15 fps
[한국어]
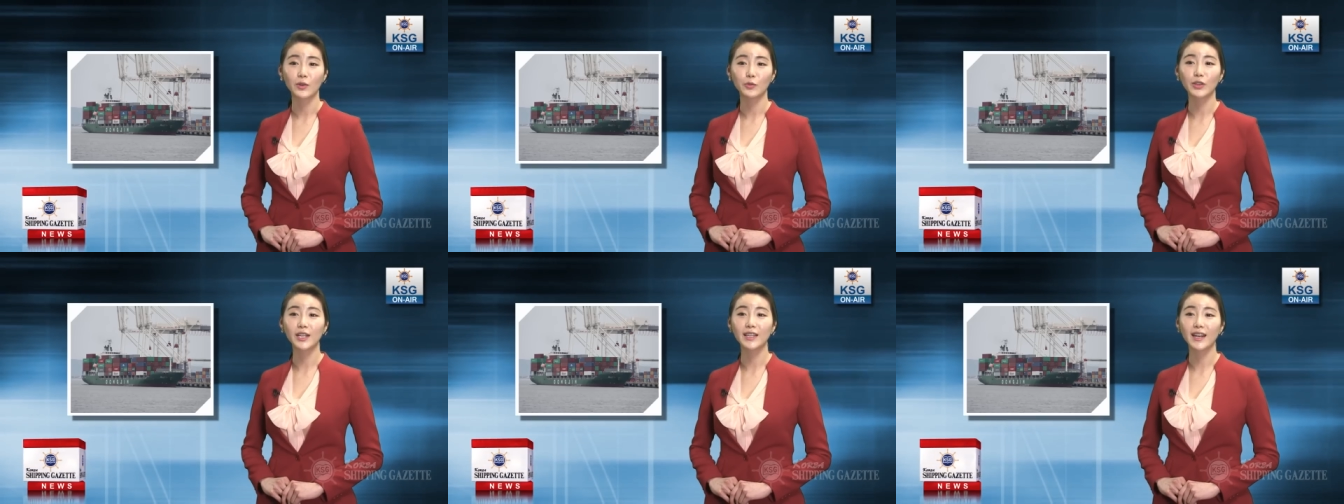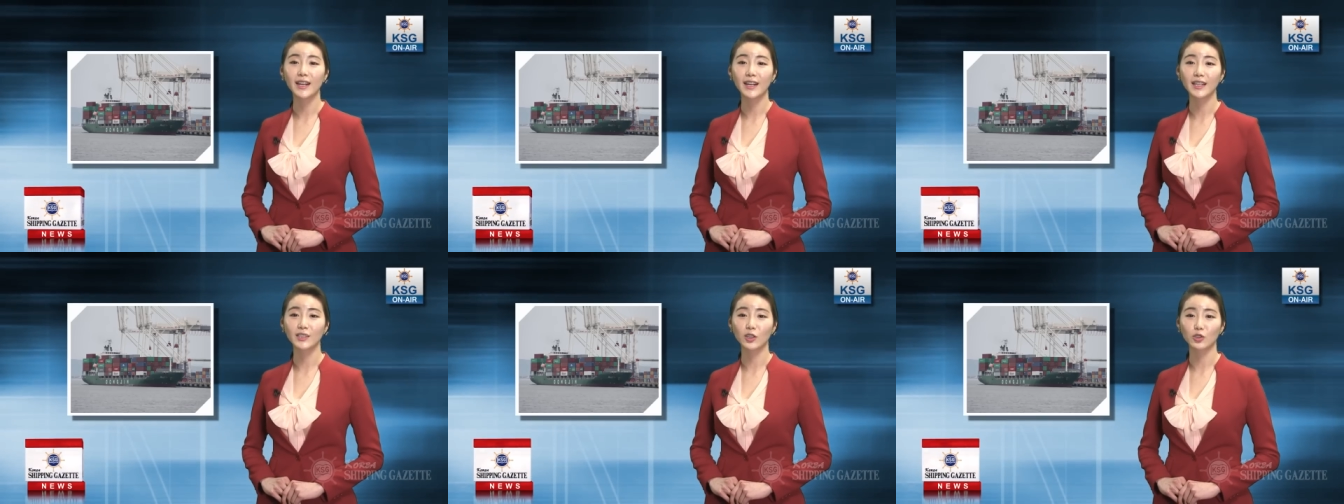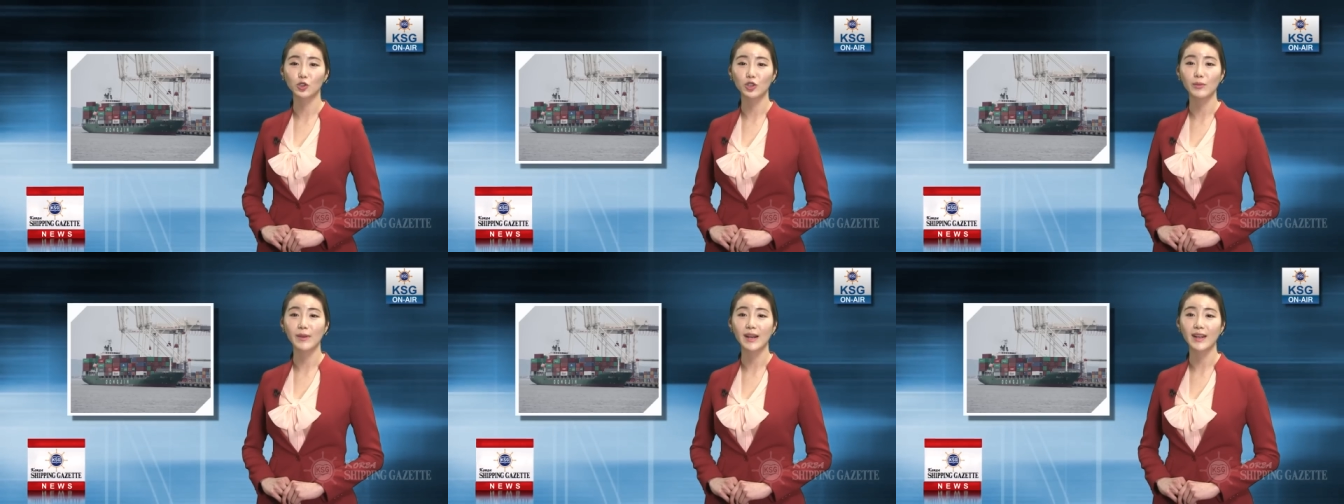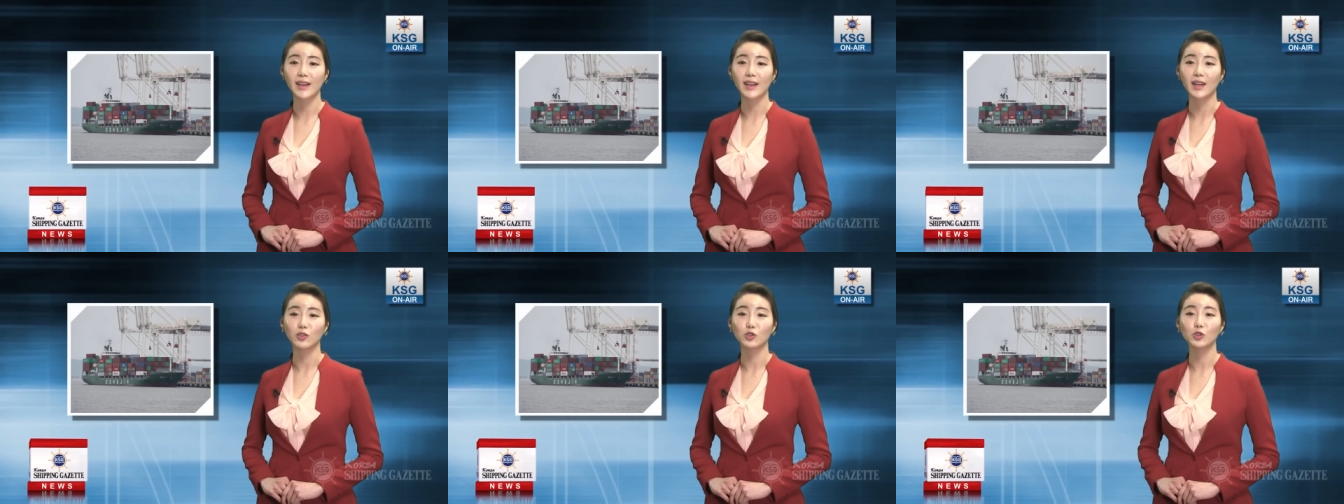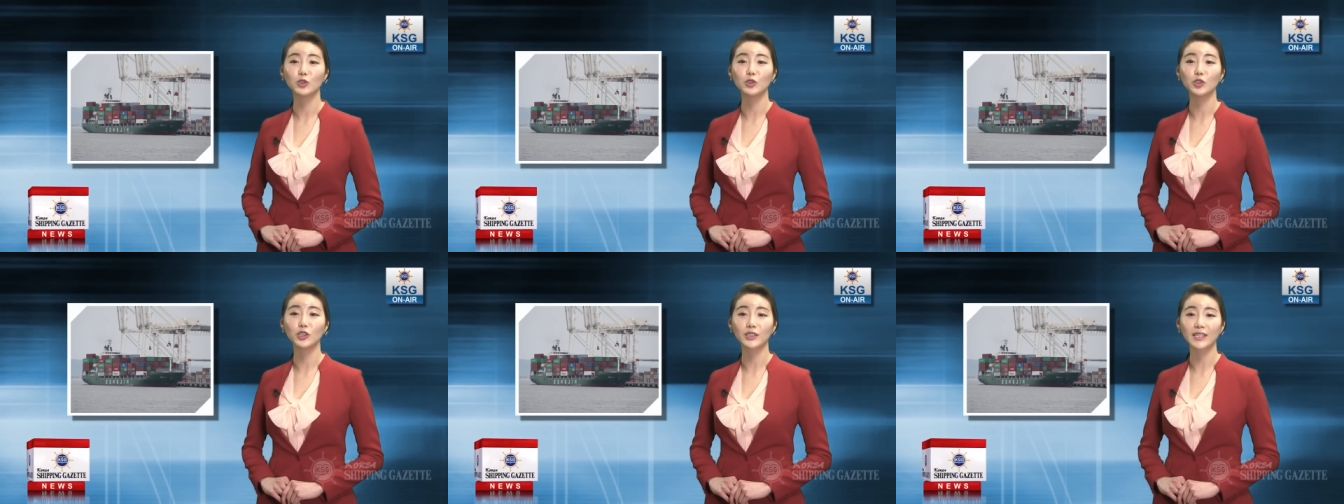우리나라에서 출발해
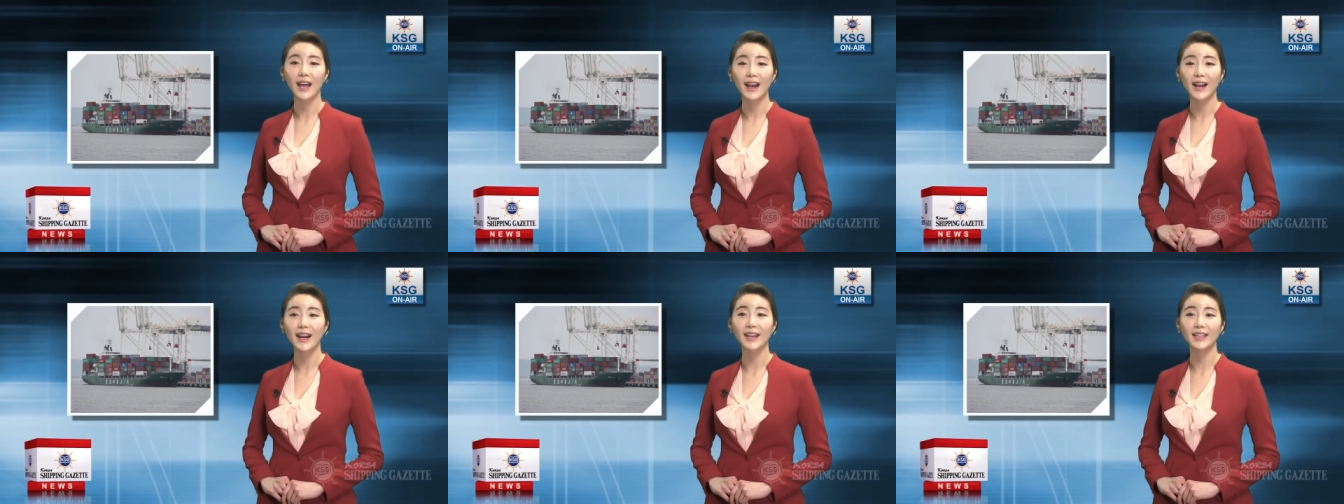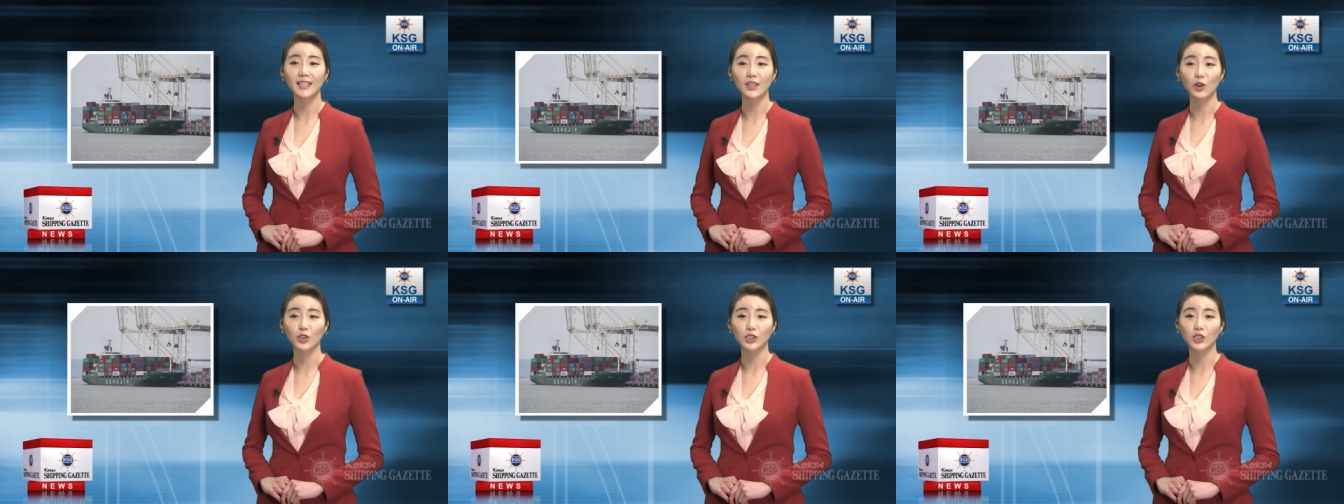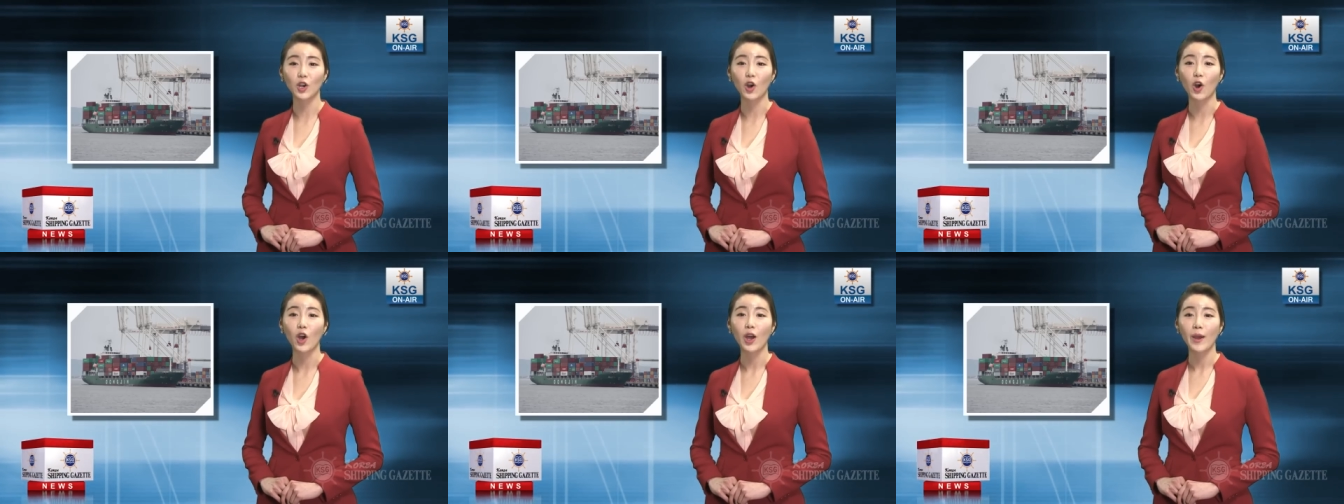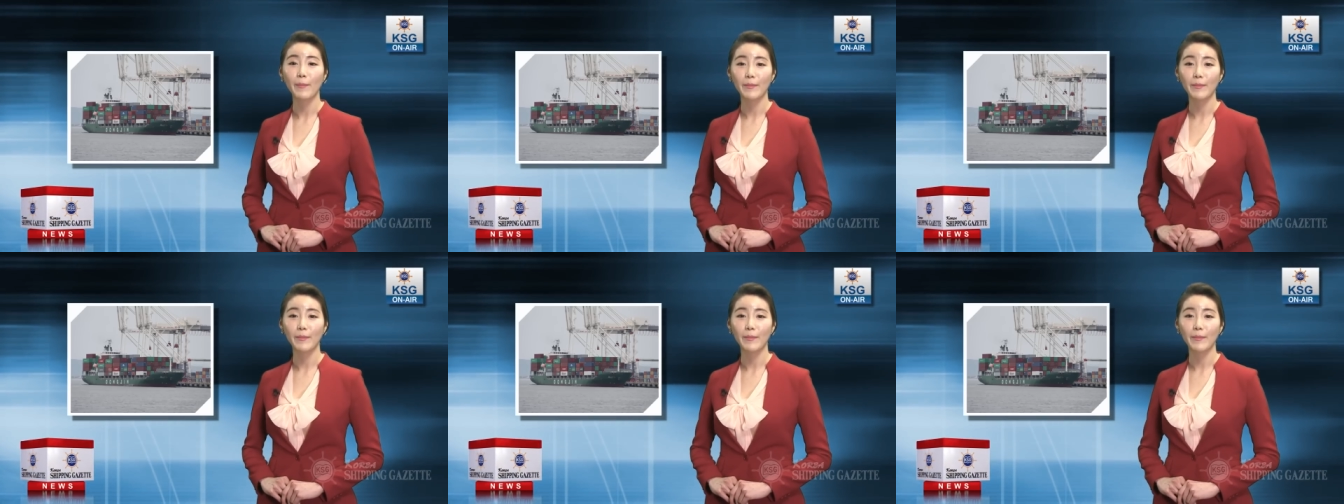중국 상하이를 거쳐